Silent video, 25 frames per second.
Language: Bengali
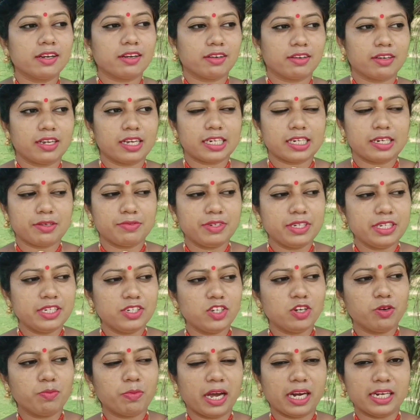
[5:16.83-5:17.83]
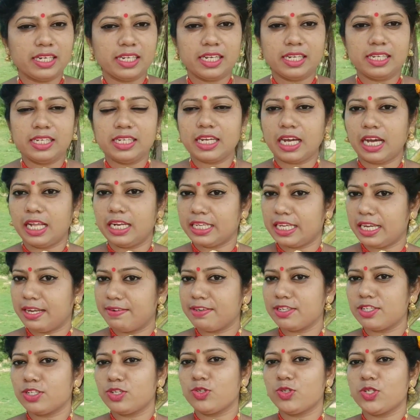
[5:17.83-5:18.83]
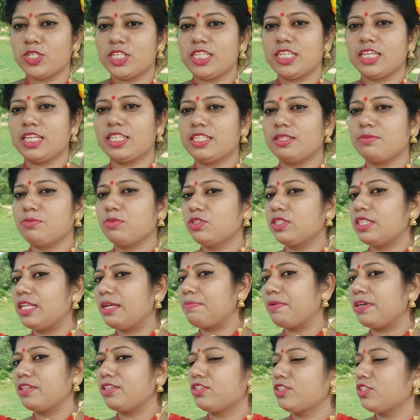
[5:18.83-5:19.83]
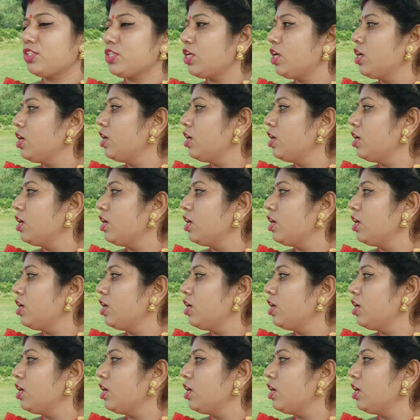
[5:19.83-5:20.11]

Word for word: কয়েকটা ভিডিও বানিয়ে নিই কালকে আবার ষষ্ঠী আছে বুঝতেই পারছো